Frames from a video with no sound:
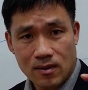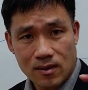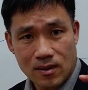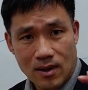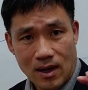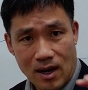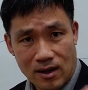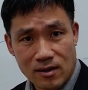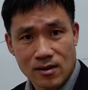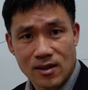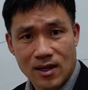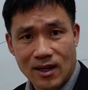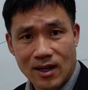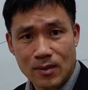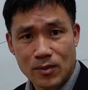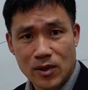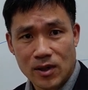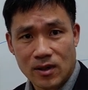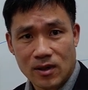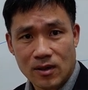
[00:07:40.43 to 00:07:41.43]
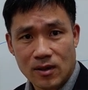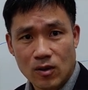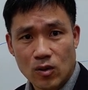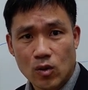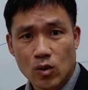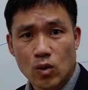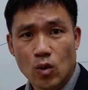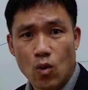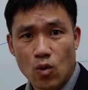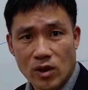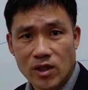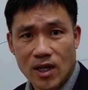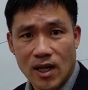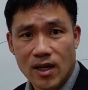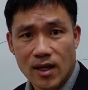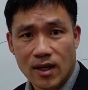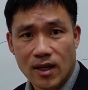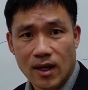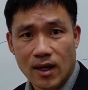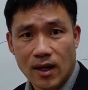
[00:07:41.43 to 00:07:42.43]
다른 사람인
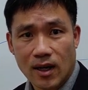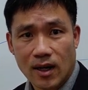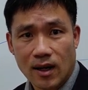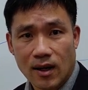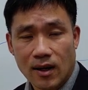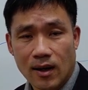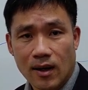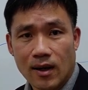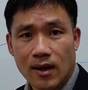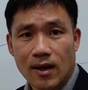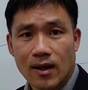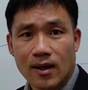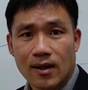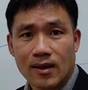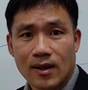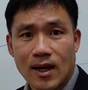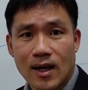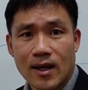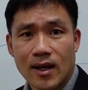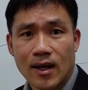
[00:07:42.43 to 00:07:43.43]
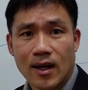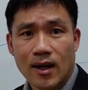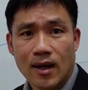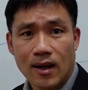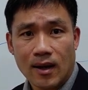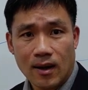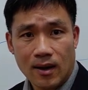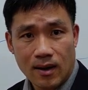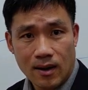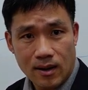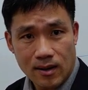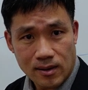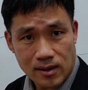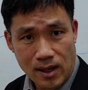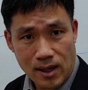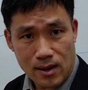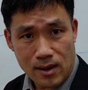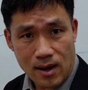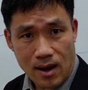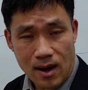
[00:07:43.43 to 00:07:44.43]
독자에게 나의
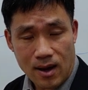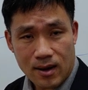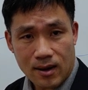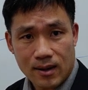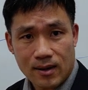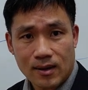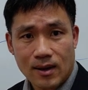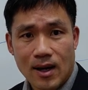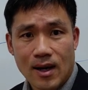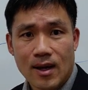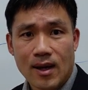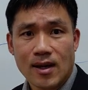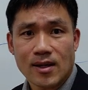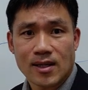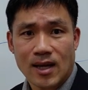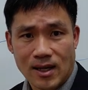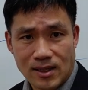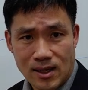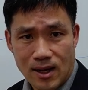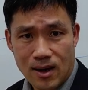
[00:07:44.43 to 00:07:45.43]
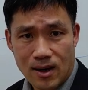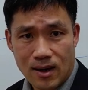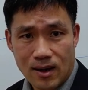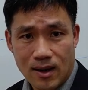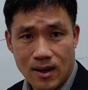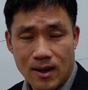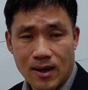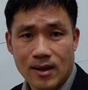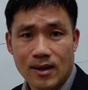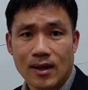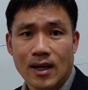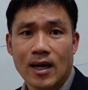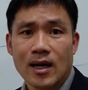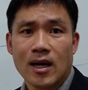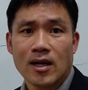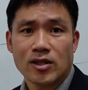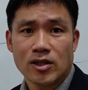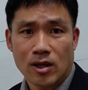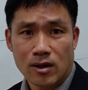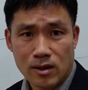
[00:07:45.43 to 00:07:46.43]
생각, 나의 사상,
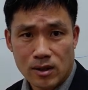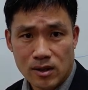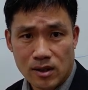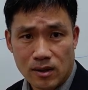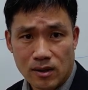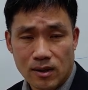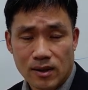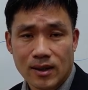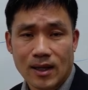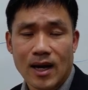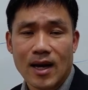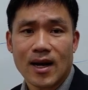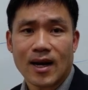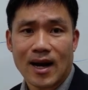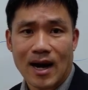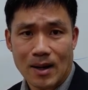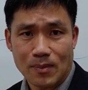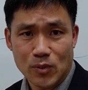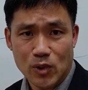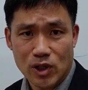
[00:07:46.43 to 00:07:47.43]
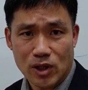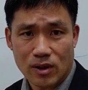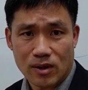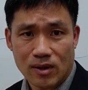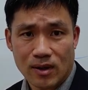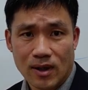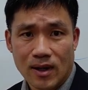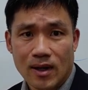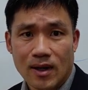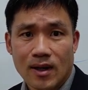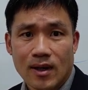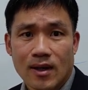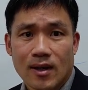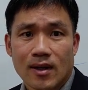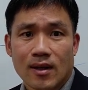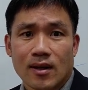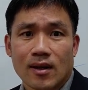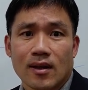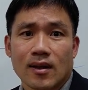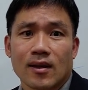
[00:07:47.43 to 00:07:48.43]
나의 정서, 나의 감정,
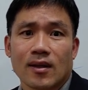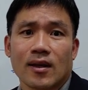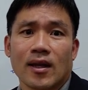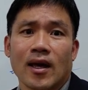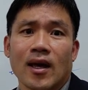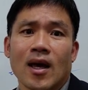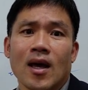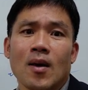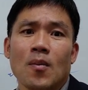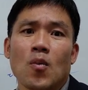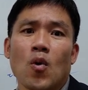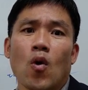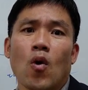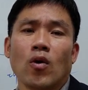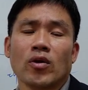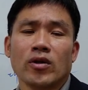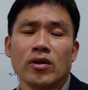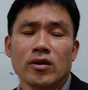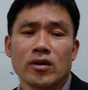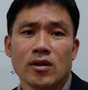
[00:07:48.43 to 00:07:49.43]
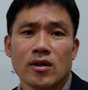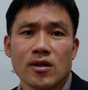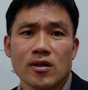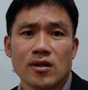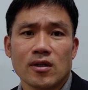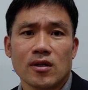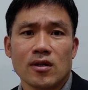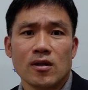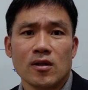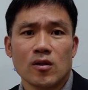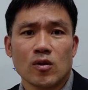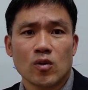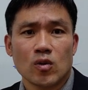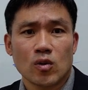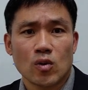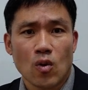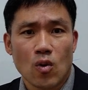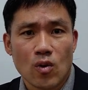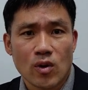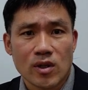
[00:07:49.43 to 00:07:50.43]
내 모든 것을
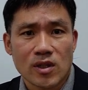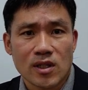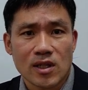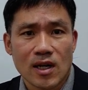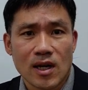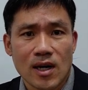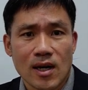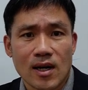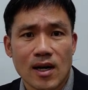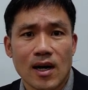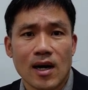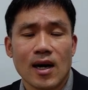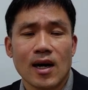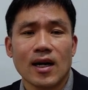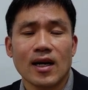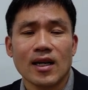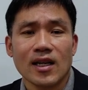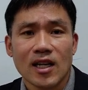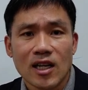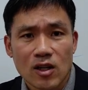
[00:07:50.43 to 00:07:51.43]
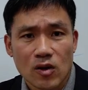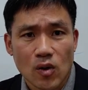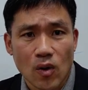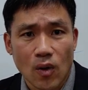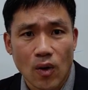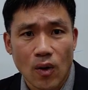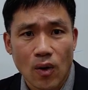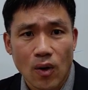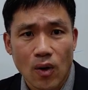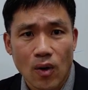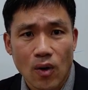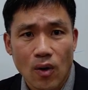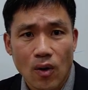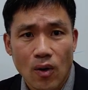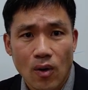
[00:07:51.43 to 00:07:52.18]
독자가 읽고